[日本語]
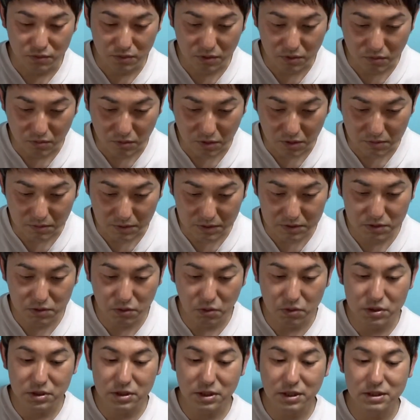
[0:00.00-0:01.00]
うに思います
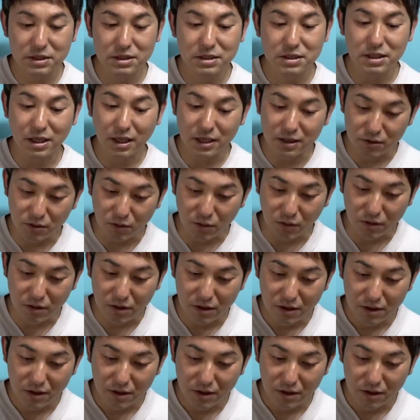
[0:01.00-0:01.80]
そして最後